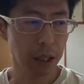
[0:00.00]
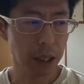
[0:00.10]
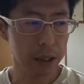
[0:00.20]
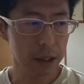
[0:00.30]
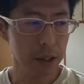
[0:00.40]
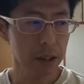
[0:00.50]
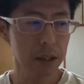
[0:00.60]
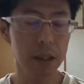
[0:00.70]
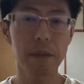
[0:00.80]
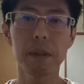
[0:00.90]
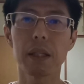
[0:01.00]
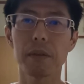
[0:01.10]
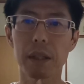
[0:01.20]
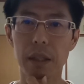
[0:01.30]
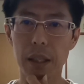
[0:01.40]
勝ちに行っちゃダメなの
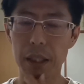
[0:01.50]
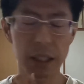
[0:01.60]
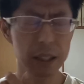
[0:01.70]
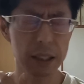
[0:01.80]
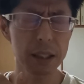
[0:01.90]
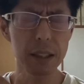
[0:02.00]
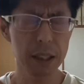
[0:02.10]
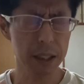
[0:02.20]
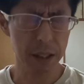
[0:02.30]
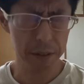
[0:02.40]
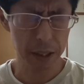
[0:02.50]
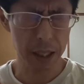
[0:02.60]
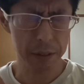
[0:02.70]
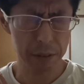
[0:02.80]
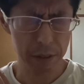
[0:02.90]
あ勝ちに行ったんじゃなくて
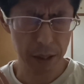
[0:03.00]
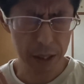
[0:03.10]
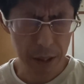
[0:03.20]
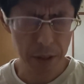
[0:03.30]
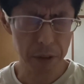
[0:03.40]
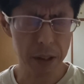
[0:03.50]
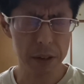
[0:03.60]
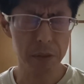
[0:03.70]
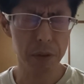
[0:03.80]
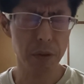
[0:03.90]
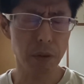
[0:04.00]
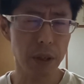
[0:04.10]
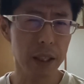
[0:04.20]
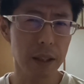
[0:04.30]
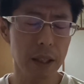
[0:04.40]
あの相手を倒すことをこ
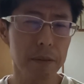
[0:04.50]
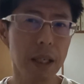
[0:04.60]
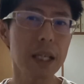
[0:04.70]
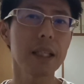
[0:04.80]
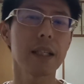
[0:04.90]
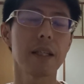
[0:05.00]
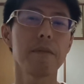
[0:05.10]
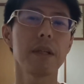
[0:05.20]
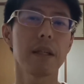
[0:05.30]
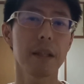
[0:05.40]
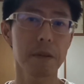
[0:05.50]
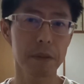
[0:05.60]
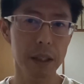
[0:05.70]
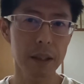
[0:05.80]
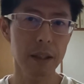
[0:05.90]
れ多分考えたらダメなんだろう
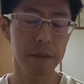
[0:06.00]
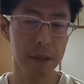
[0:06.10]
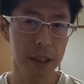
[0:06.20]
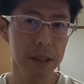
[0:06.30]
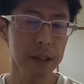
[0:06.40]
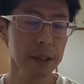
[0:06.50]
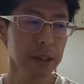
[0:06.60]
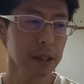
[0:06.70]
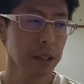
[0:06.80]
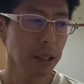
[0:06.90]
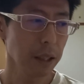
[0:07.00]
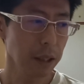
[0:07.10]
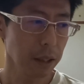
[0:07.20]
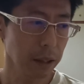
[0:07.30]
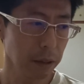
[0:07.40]
なっていうのが、
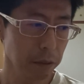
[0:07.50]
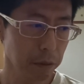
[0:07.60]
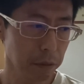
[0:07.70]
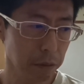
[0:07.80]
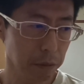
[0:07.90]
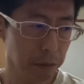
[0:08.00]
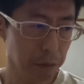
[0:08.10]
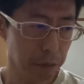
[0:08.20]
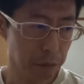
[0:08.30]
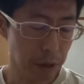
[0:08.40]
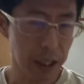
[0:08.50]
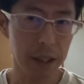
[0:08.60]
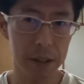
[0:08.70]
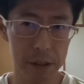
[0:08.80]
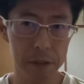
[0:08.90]
えー、分かっ
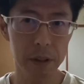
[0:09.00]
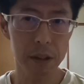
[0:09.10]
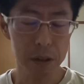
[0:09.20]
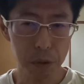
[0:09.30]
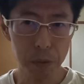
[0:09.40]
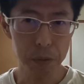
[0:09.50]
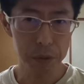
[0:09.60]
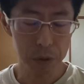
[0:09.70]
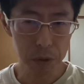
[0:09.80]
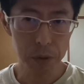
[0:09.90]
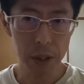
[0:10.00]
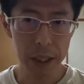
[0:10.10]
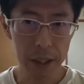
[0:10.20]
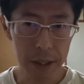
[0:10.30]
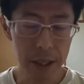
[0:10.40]
たんですよでその状
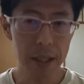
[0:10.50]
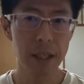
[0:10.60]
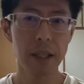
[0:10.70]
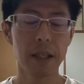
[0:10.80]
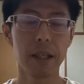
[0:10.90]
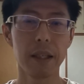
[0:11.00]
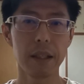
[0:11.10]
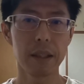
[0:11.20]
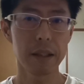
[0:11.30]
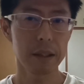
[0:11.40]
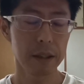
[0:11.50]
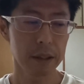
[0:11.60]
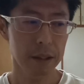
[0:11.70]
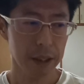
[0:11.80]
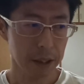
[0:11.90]
態で、
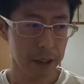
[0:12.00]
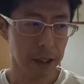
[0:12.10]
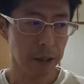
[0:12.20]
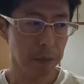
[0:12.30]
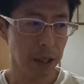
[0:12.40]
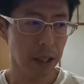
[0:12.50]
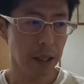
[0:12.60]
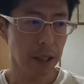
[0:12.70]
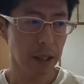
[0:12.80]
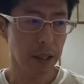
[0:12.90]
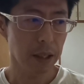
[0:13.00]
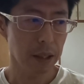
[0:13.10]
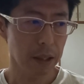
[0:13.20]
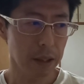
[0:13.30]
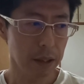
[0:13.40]
えー、3試合目、
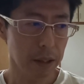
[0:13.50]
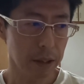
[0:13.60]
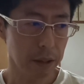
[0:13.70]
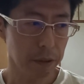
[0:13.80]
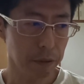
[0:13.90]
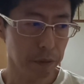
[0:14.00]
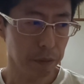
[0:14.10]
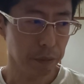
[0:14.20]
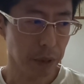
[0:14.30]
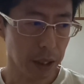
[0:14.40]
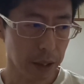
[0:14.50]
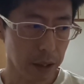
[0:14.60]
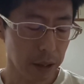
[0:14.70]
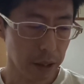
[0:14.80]
えー、まあ